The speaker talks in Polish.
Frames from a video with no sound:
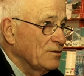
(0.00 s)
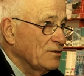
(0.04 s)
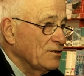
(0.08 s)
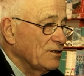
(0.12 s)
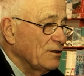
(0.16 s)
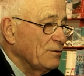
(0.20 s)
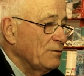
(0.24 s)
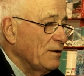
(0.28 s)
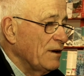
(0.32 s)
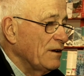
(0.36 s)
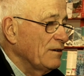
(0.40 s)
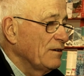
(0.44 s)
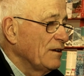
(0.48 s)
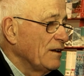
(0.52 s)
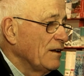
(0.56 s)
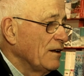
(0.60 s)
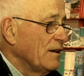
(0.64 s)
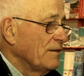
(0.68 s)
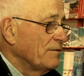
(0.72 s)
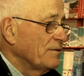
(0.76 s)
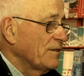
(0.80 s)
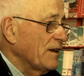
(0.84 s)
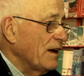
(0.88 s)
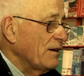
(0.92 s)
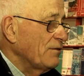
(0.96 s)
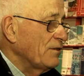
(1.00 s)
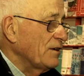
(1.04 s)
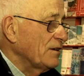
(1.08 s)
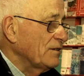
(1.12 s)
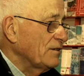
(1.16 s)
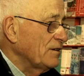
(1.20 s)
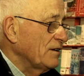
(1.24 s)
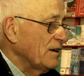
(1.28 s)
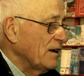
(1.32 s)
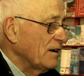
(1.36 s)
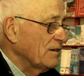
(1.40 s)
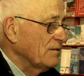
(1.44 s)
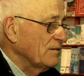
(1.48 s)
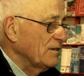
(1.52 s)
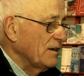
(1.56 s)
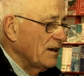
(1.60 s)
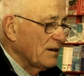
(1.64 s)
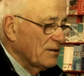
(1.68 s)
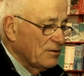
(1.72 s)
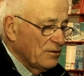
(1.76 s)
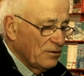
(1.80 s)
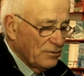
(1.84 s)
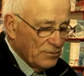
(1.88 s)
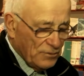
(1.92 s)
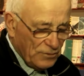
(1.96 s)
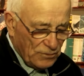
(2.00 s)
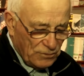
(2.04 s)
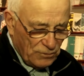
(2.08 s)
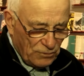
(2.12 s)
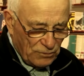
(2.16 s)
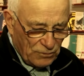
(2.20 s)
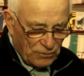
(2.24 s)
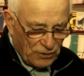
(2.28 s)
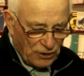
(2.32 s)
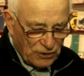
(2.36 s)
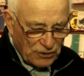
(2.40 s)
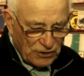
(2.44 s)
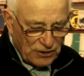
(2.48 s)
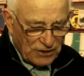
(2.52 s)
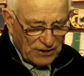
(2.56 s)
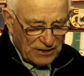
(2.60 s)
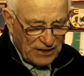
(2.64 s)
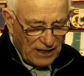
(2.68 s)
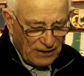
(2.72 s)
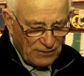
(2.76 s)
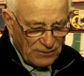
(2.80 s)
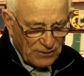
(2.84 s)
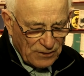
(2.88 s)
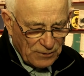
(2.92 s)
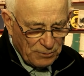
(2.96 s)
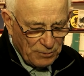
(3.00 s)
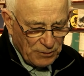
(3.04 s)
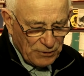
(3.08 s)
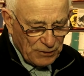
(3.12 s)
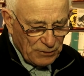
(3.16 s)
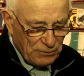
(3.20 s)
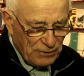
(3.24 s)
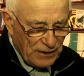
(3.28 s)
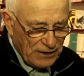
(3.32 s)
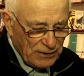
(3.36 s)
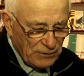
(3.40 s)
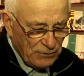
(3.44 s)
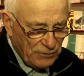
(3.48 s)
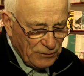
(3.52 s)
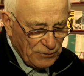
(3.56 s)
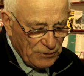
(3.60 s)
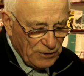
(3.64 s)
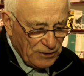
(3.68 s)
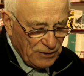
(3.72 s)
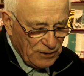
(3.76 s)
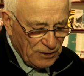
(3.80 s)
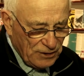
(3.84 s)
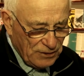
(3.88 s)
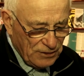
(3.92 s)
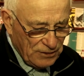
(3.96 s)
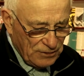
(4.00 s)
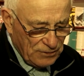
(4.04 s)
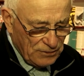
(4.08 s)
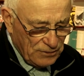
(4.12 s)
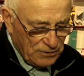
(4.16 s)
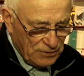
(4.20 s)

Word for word: I trzeba nawet, jak, jak korzystałem z podkładów tych